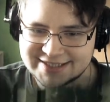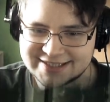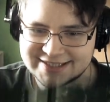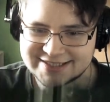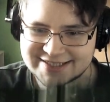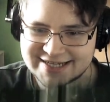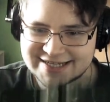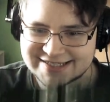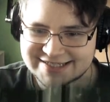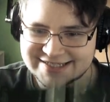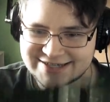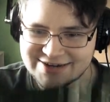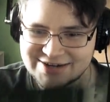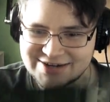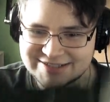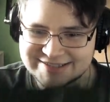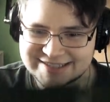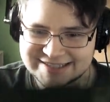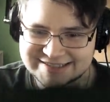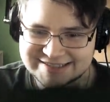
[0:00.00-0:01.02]
Jetzt
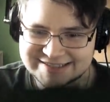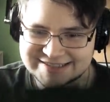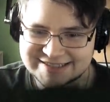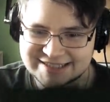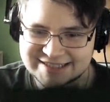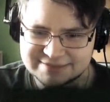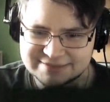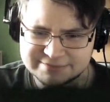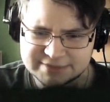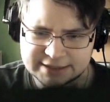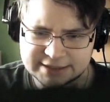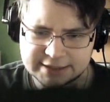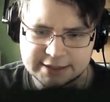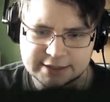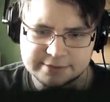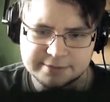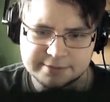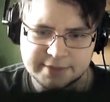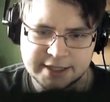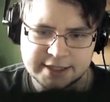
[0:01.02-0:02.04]
gehört der
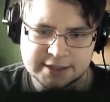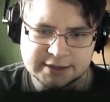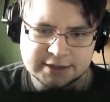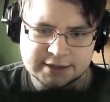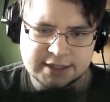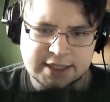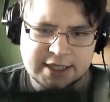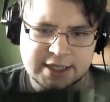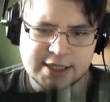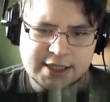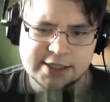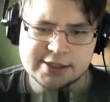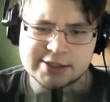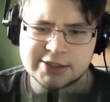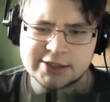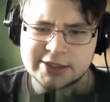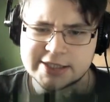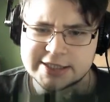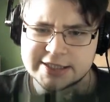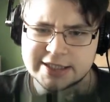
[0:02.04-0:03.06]
Dammring mir. Oh
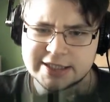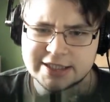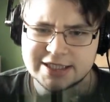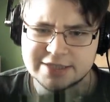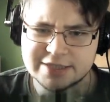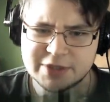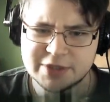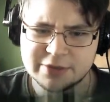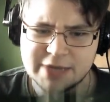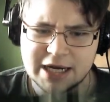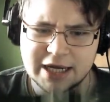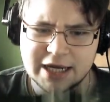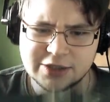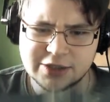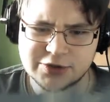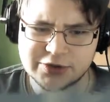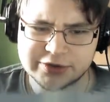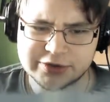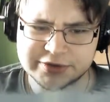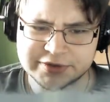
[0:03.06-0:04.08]
Gott, ich kann ihn nicht mehr normal
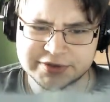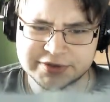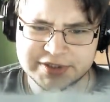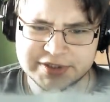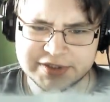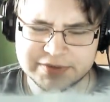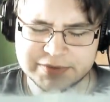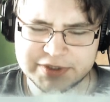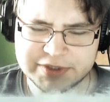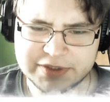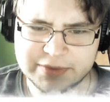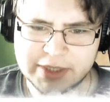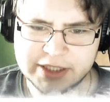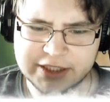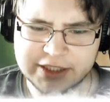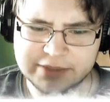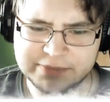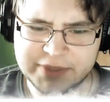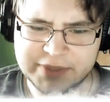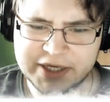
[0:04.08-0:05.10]
angucken. Jetzt muss ich immer
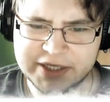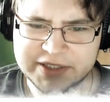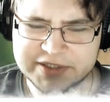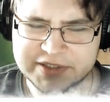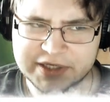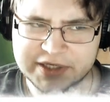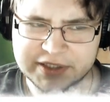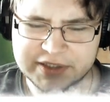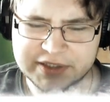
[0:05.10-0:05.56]
an einen Penisring